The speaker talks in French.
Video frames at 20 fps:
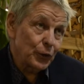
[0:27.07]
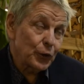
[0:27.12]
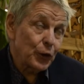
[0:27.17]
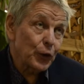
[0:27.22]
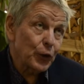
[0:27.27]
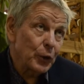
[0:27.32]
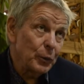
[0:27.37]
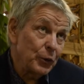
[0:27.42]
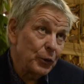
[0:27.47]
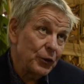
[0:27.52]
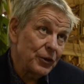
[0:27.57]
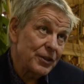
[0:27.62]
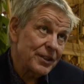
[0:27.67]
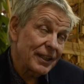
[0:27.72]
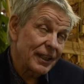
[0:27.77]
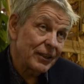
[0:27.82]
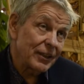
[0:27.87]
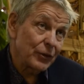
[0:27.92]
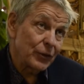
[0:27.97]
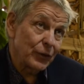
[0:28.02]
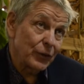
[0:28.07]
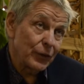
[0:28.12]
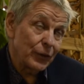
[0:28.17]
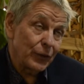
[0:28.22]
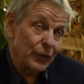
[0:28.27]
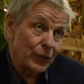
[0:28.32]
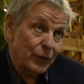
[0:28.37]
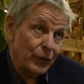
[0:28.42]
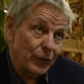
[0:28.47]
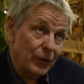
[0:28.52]
Notre commune, c'est
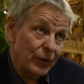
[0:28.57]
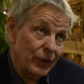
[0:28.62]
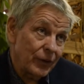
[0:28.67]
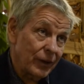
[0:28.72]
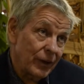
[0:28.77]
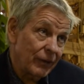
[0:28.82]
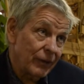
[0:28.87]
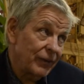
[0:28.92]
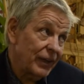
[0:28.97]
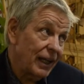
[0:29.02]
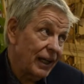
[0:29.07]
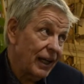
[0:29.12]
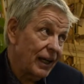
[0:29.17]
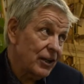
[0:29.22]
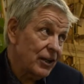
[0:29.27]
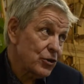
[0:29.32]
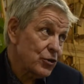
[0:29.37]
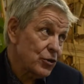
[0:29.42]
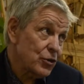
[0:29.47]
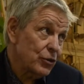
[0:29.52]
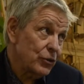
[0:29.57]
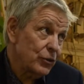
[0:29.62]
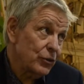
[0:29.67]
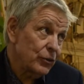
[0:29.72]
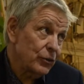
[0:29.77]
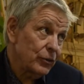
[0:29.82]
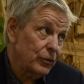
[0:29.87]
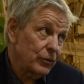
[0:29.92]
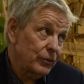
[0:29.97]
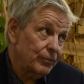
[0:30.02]
euh, un village
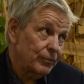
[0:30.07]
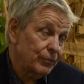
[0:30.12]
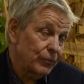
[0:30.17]
euh,